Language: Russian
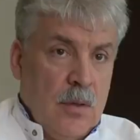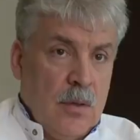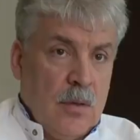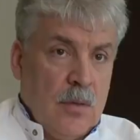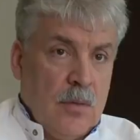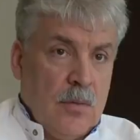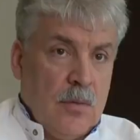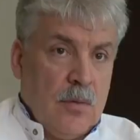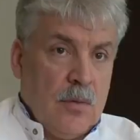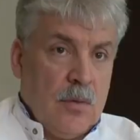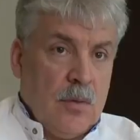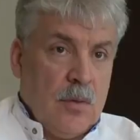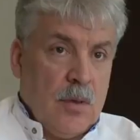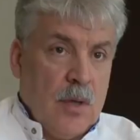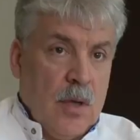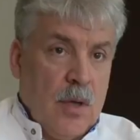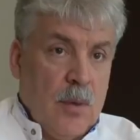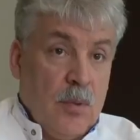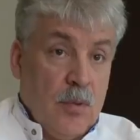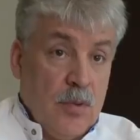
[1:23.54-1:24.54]
Вот.
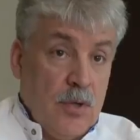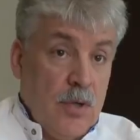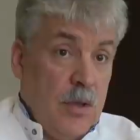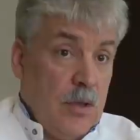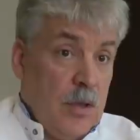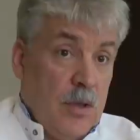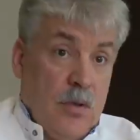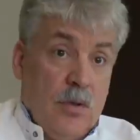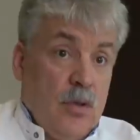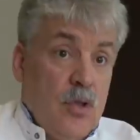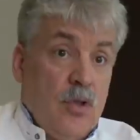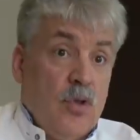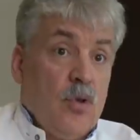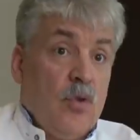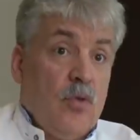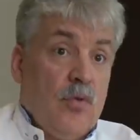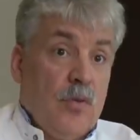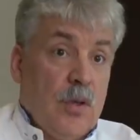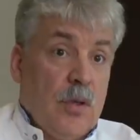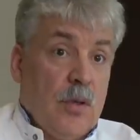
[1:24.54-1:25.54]
А получают какие-то
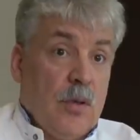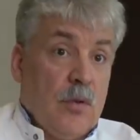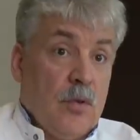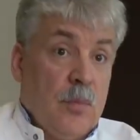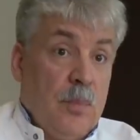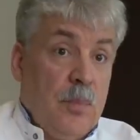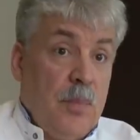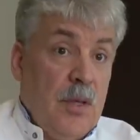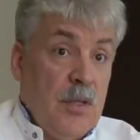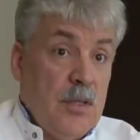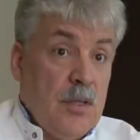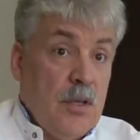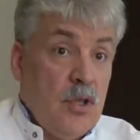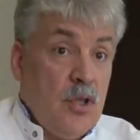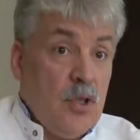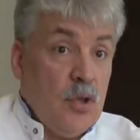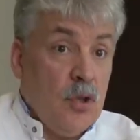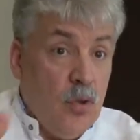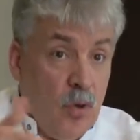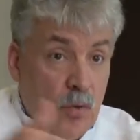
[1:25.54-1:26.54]
чиновники. Вот пенсия
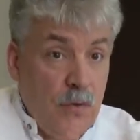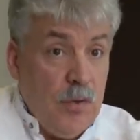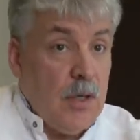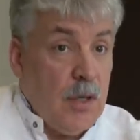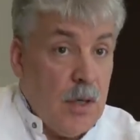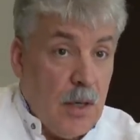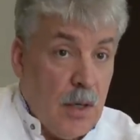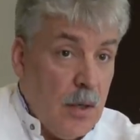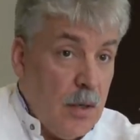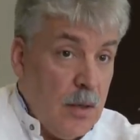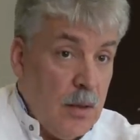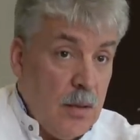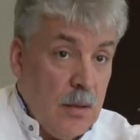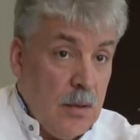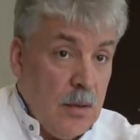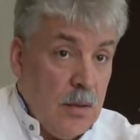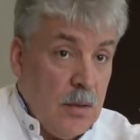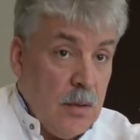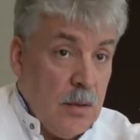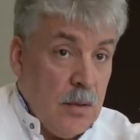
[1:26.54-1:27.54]
чиновника
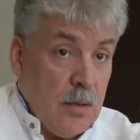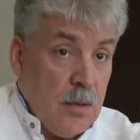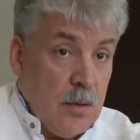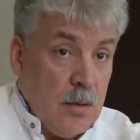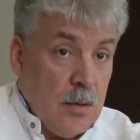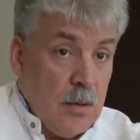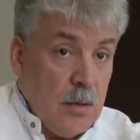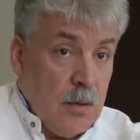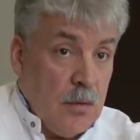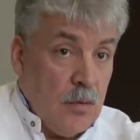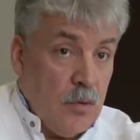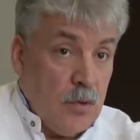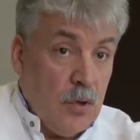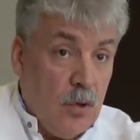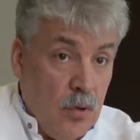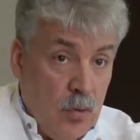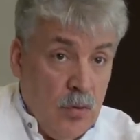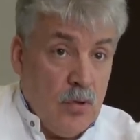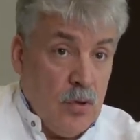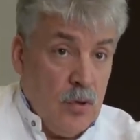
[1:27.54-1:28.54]
вот
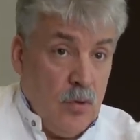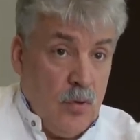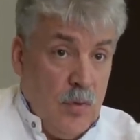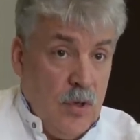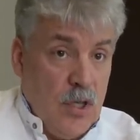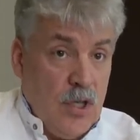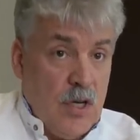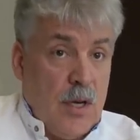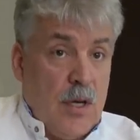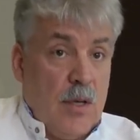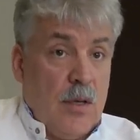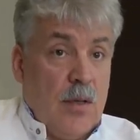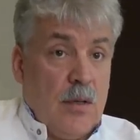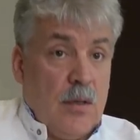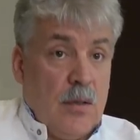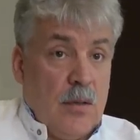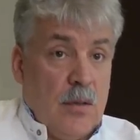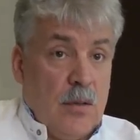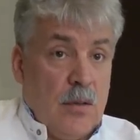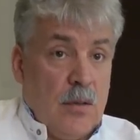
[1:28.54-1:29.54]
ее нужно уменьшать,
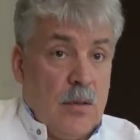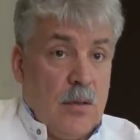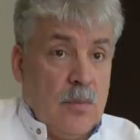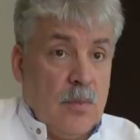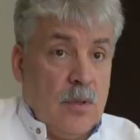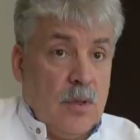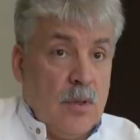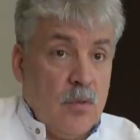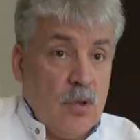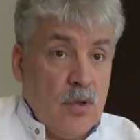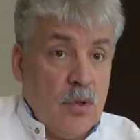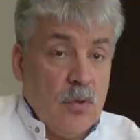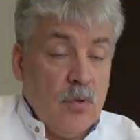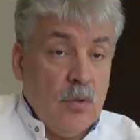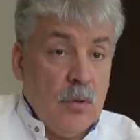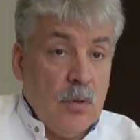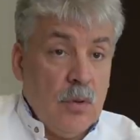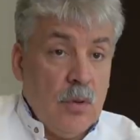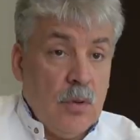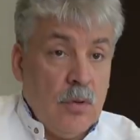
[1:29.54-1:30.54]
потому что
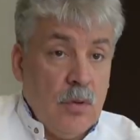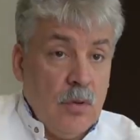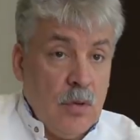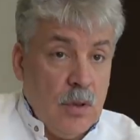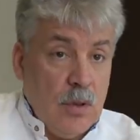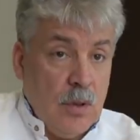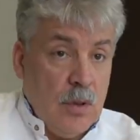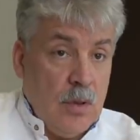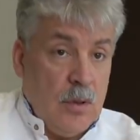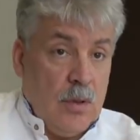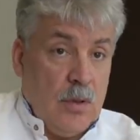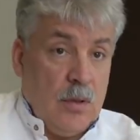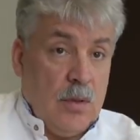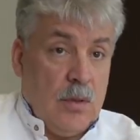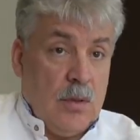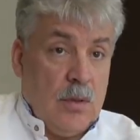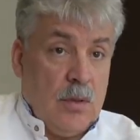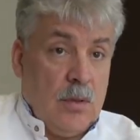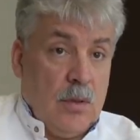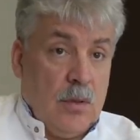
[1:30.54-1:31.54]
он не только
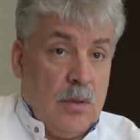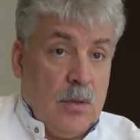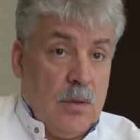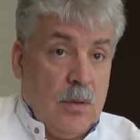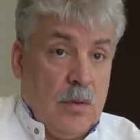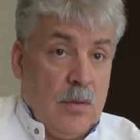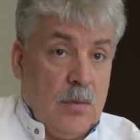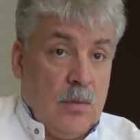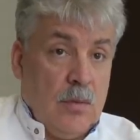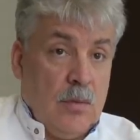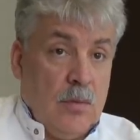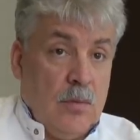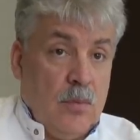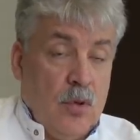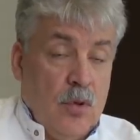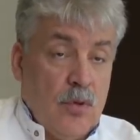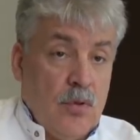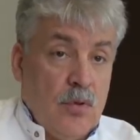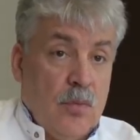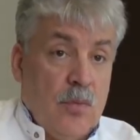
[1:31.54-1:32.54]
э,
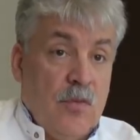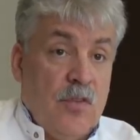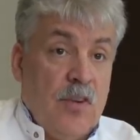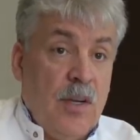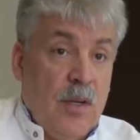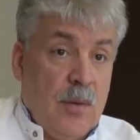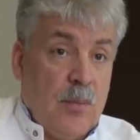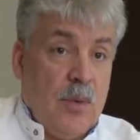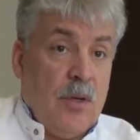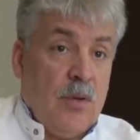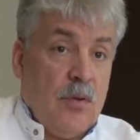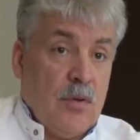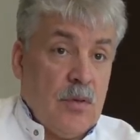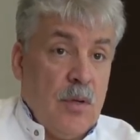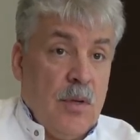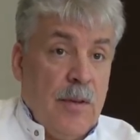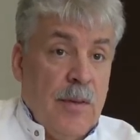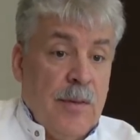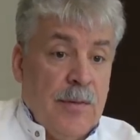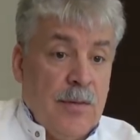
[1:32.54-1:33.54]
пользу, он вред
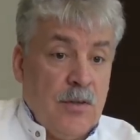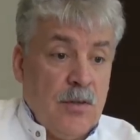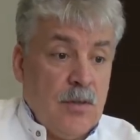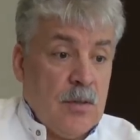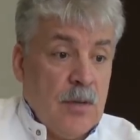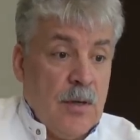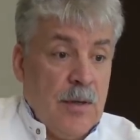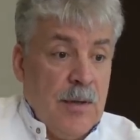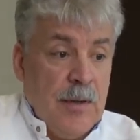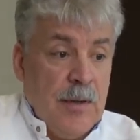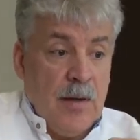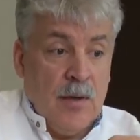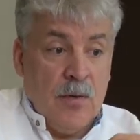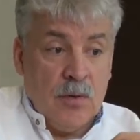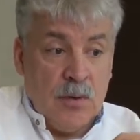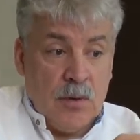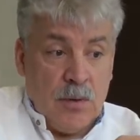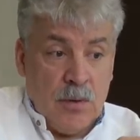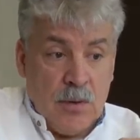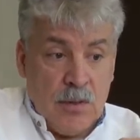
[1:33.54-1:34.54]
принес. Сейчас,
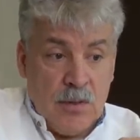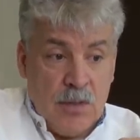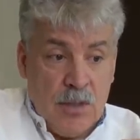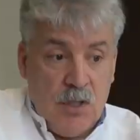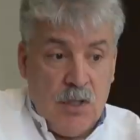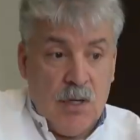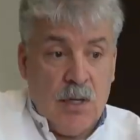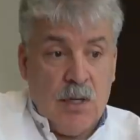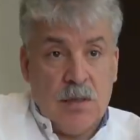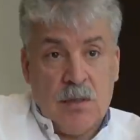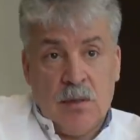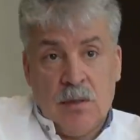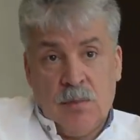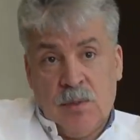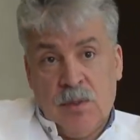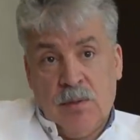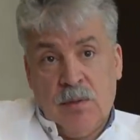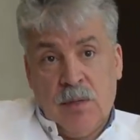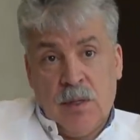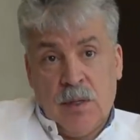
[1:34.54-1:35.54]
вот сейчас,
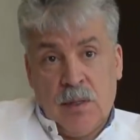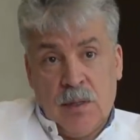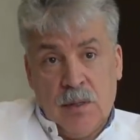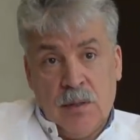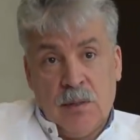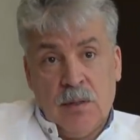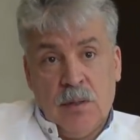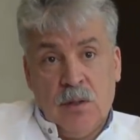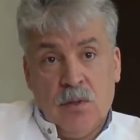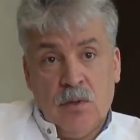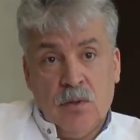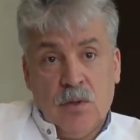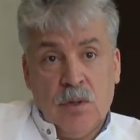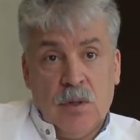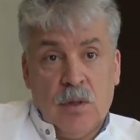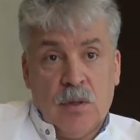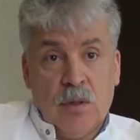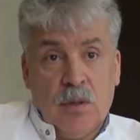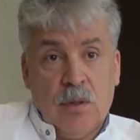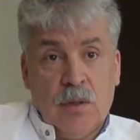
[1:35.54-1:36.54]
подводя какие-то
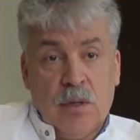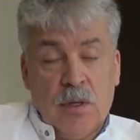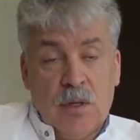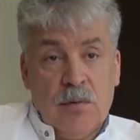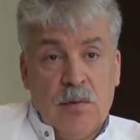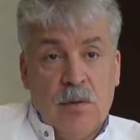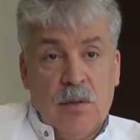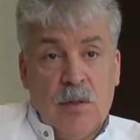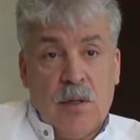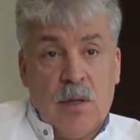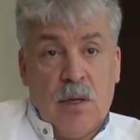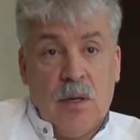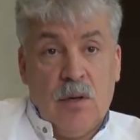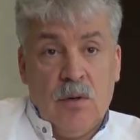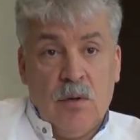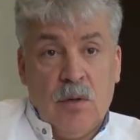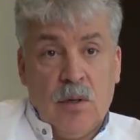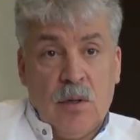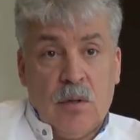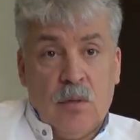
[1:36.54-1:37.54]
итоги развития
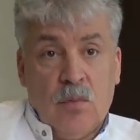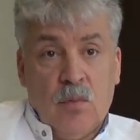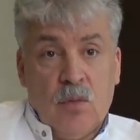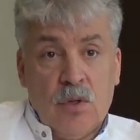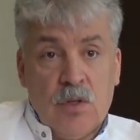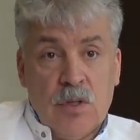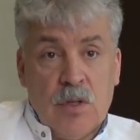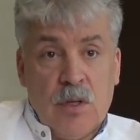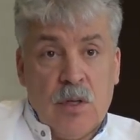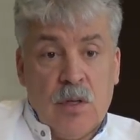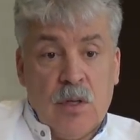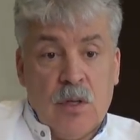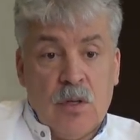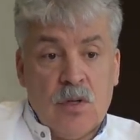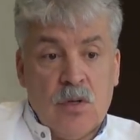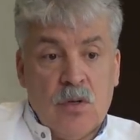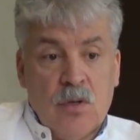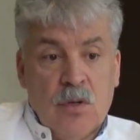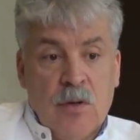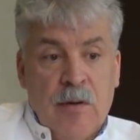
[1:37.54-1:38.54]
района, можно сказать,
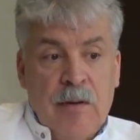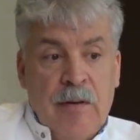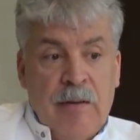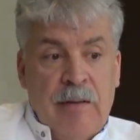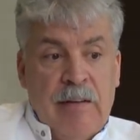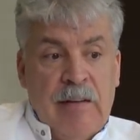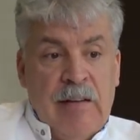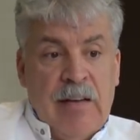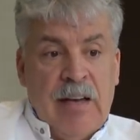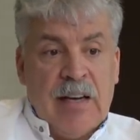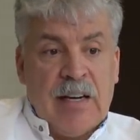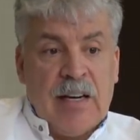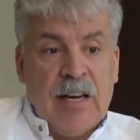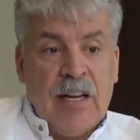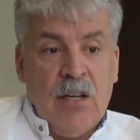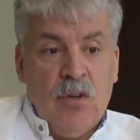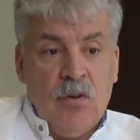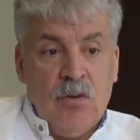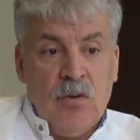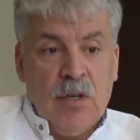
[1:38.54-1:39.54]
что
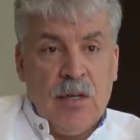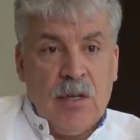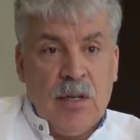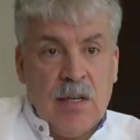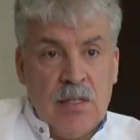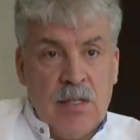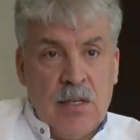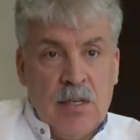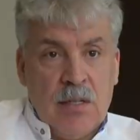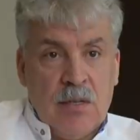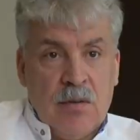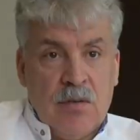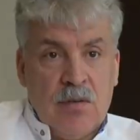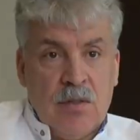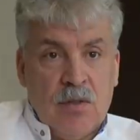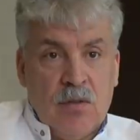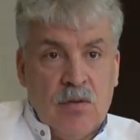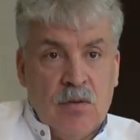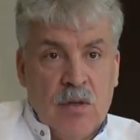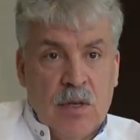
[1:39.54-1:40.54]
район оказался в
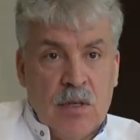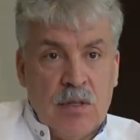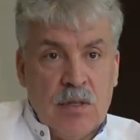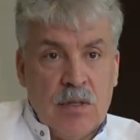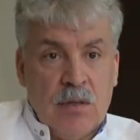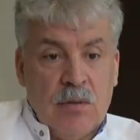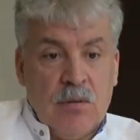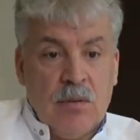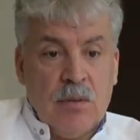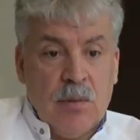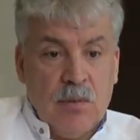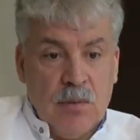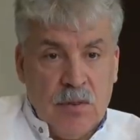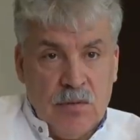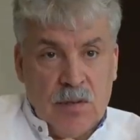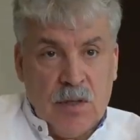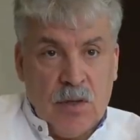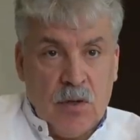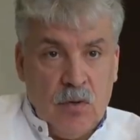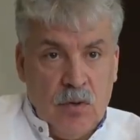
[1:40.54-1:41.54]
ситуации вот
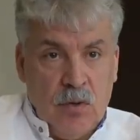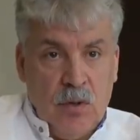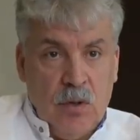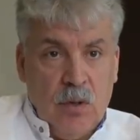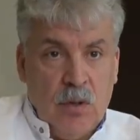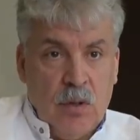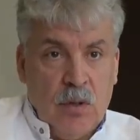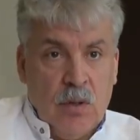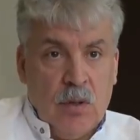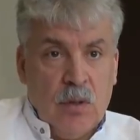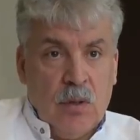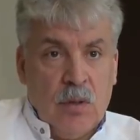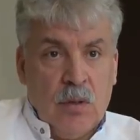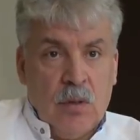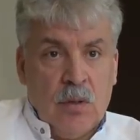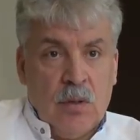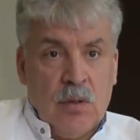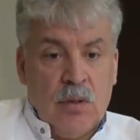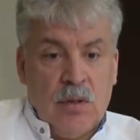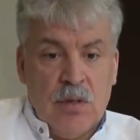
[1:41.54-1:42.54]
именно в такой,
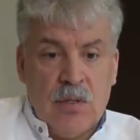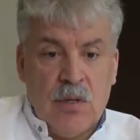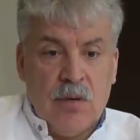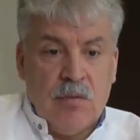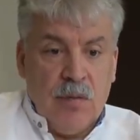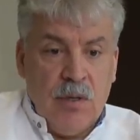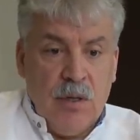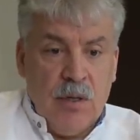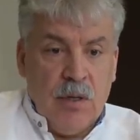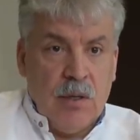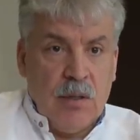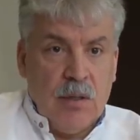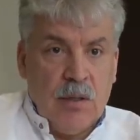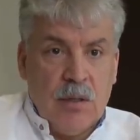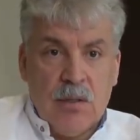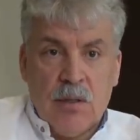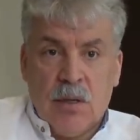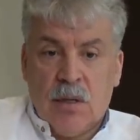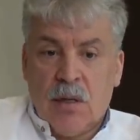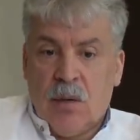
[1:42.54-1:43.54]
нельзя выехать,
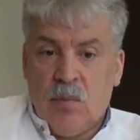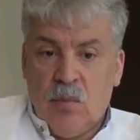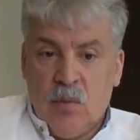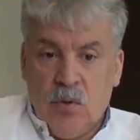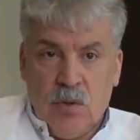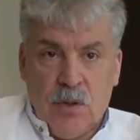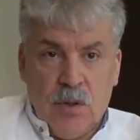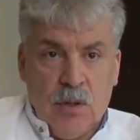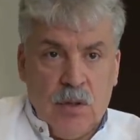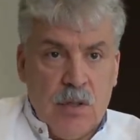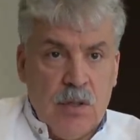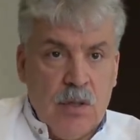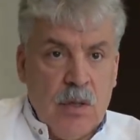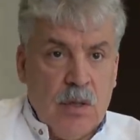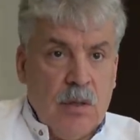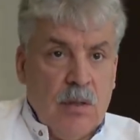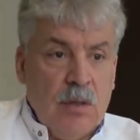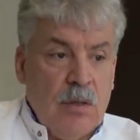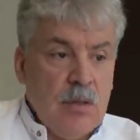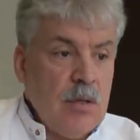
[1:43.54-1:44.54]
нельзя работать
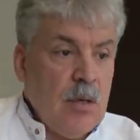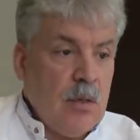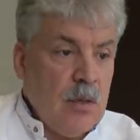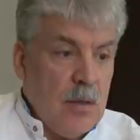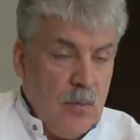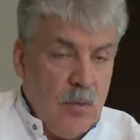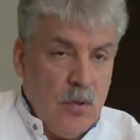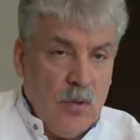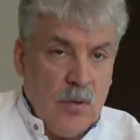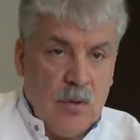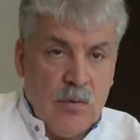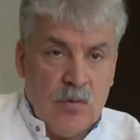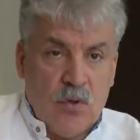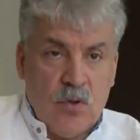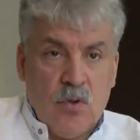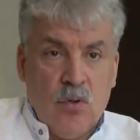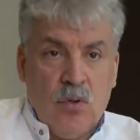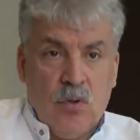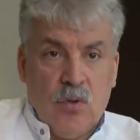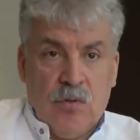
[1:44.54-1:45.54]
начать, нельзя ребенка в
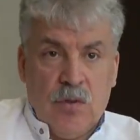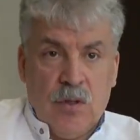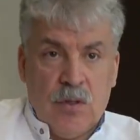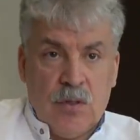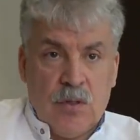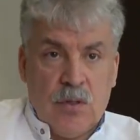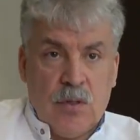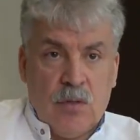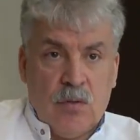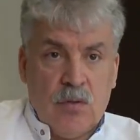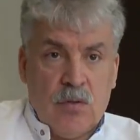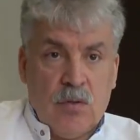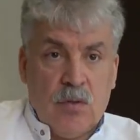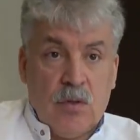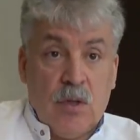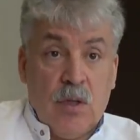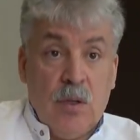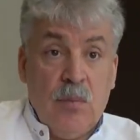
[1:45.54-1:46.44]
школу и в детский сад устроить.